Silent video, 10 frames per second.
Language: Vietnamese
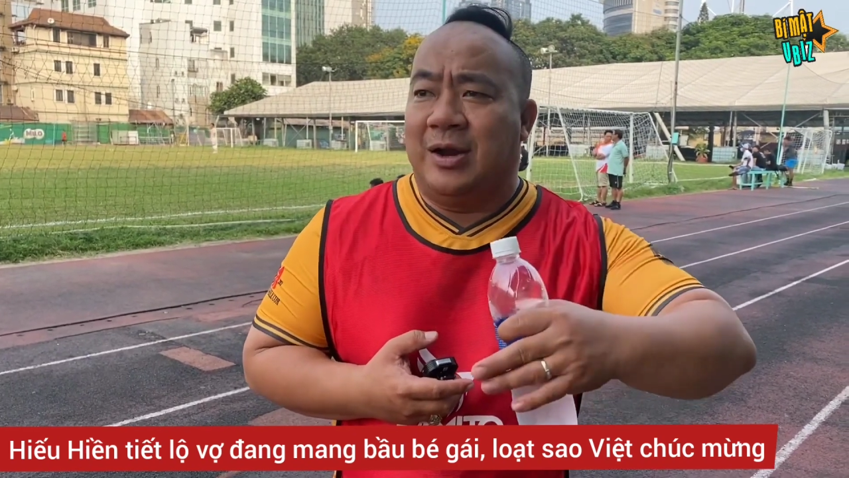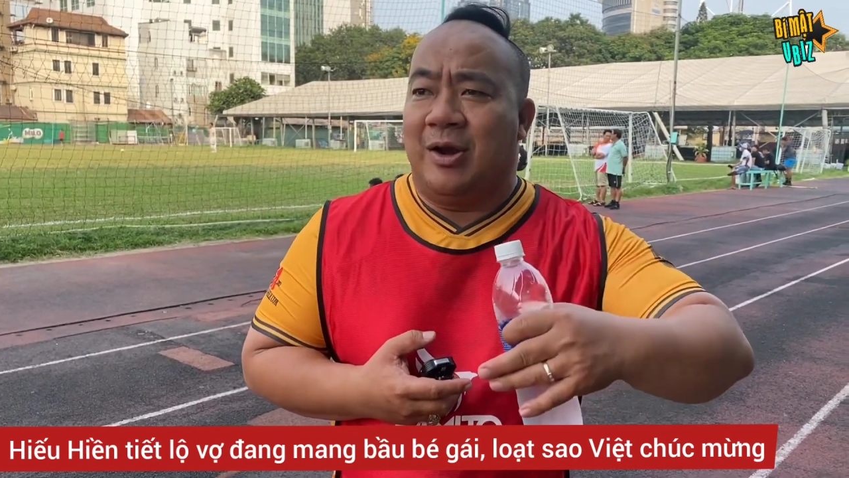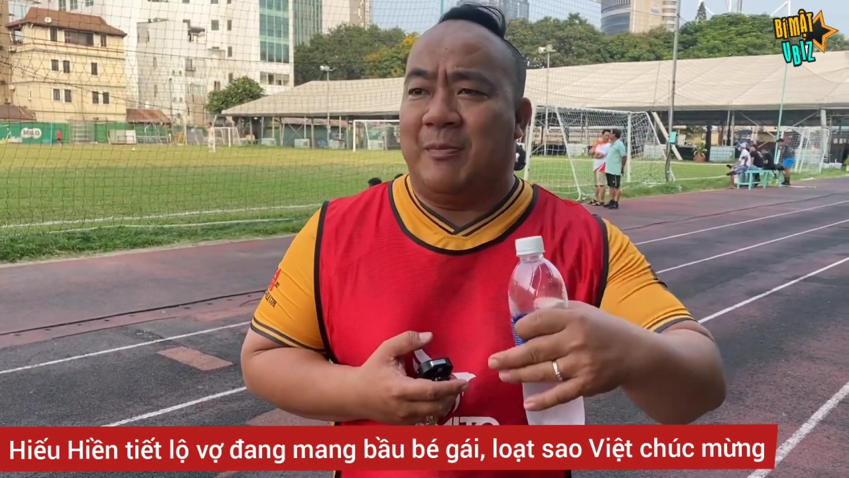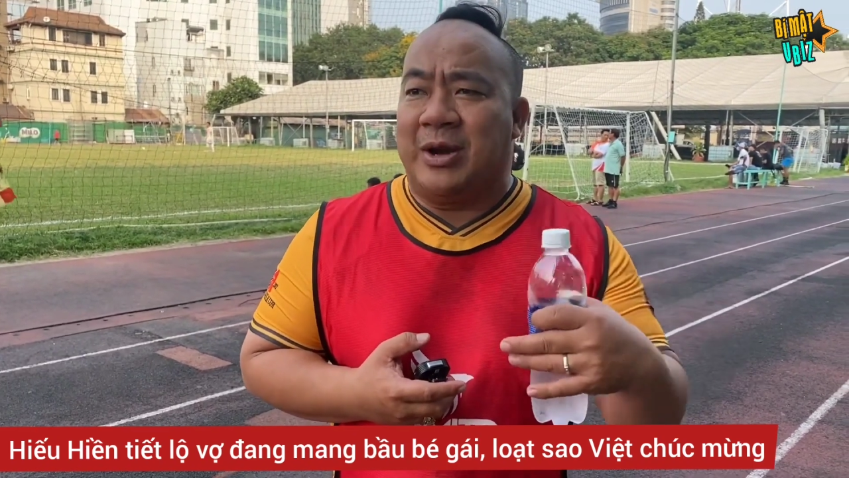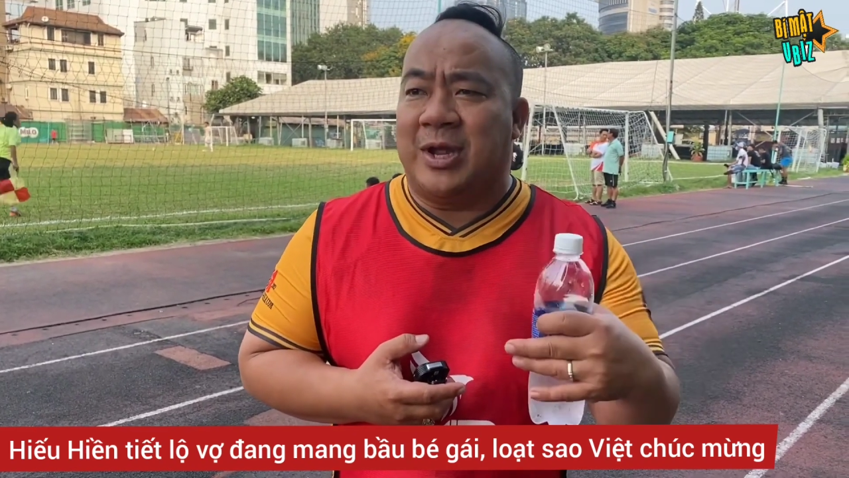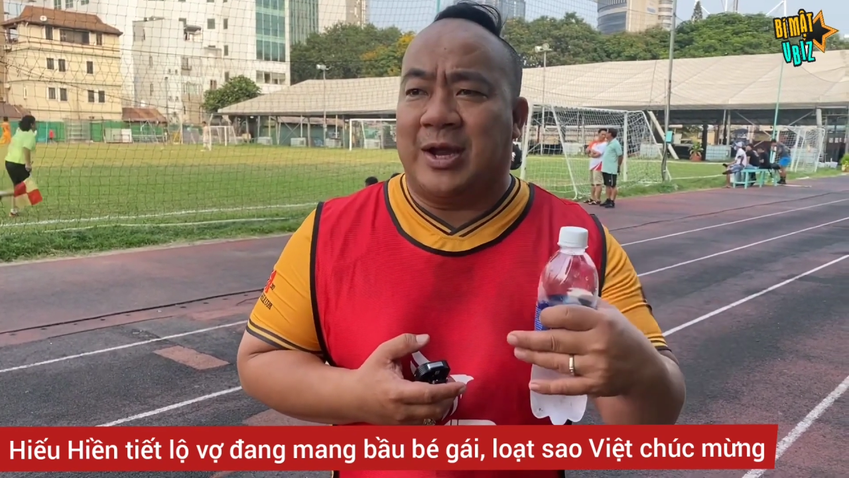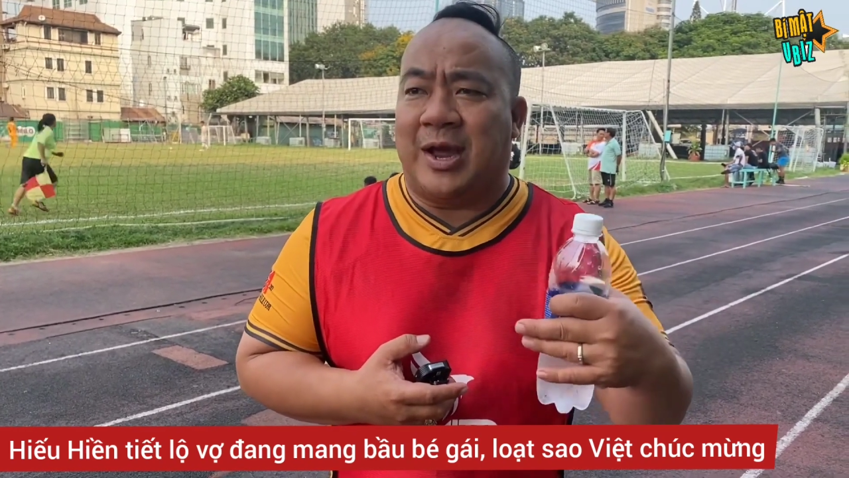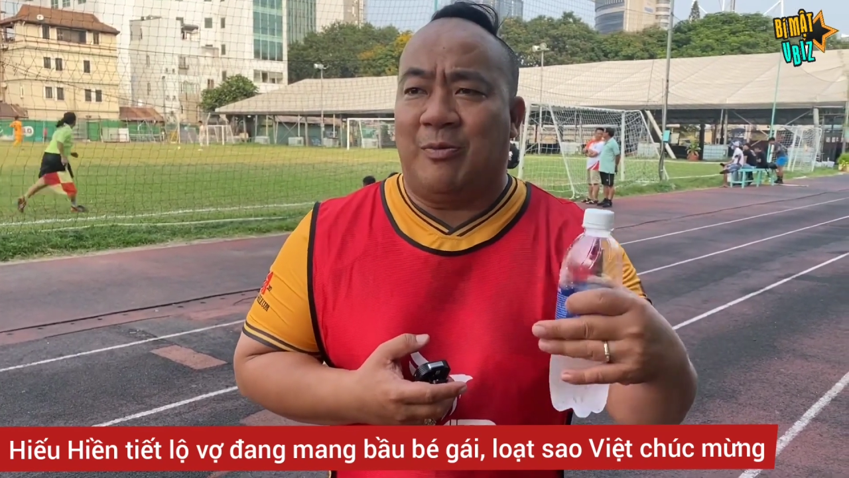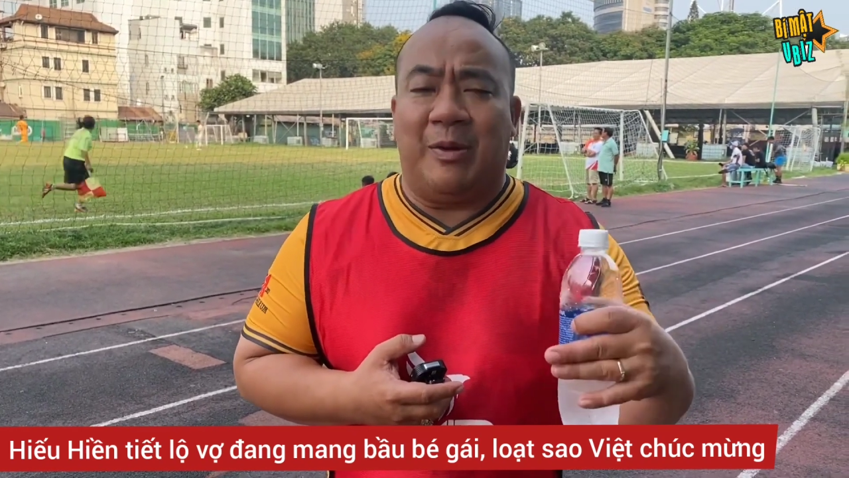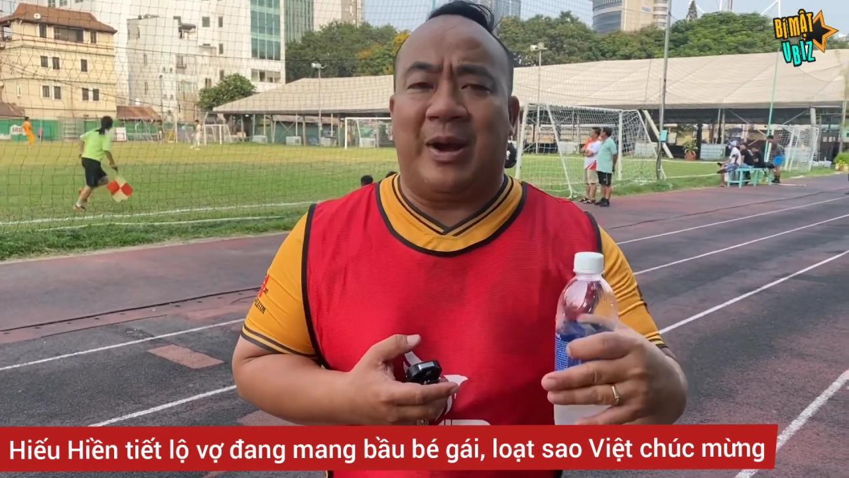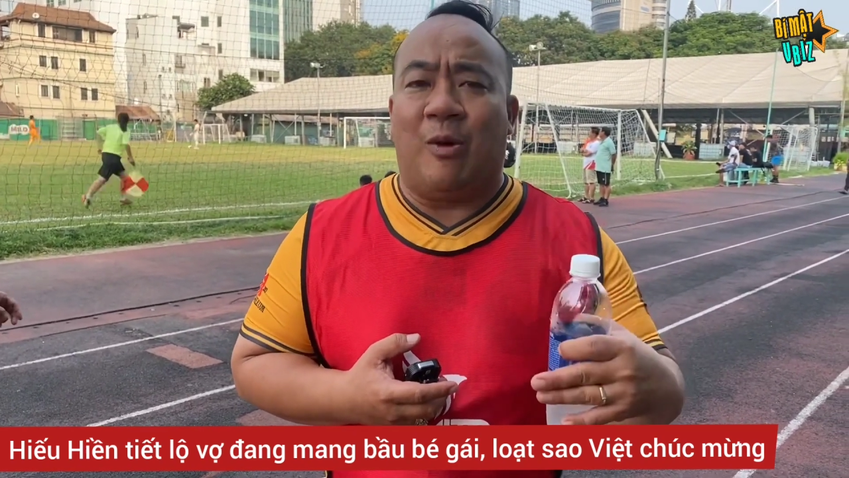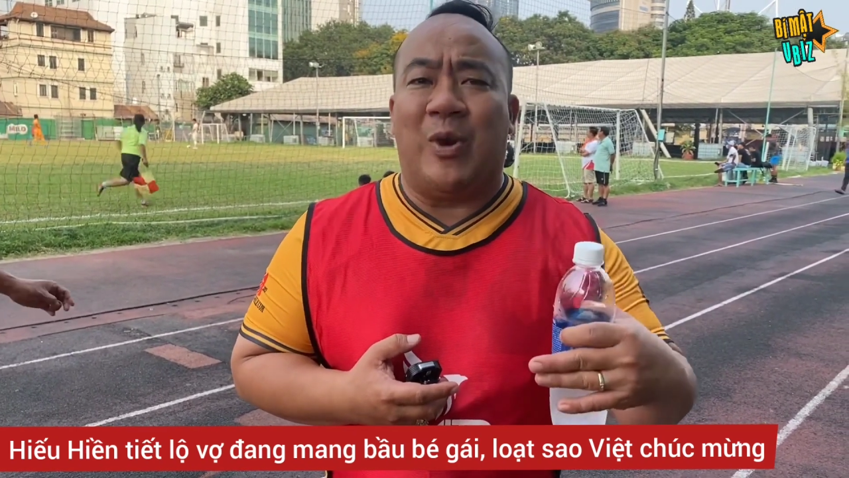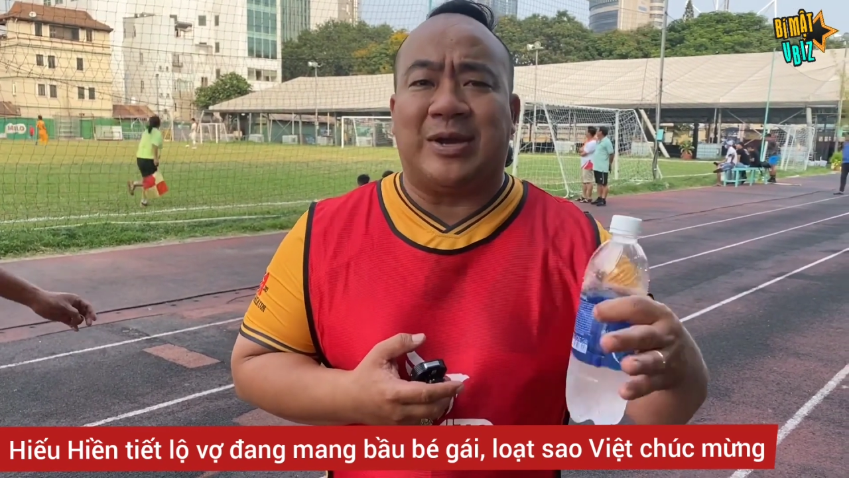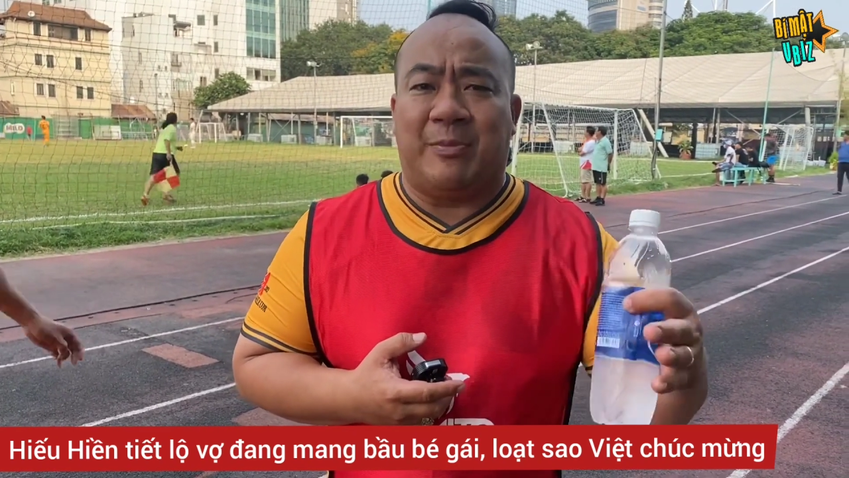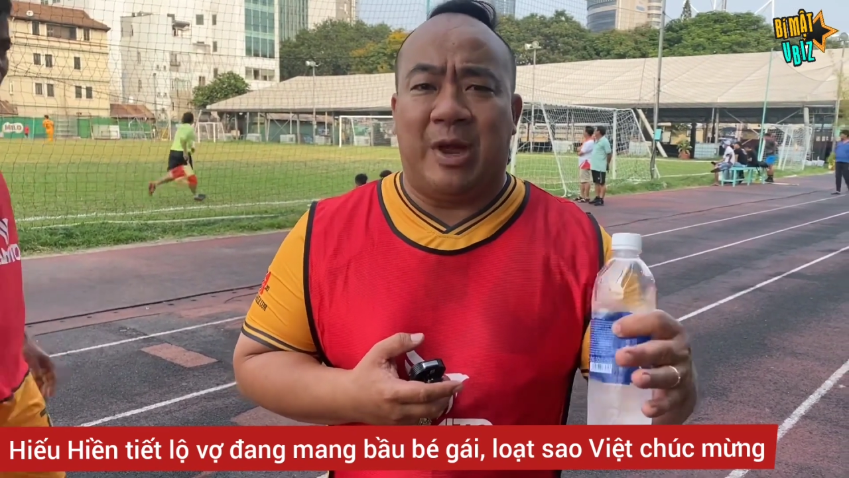đó chẳng qua là sự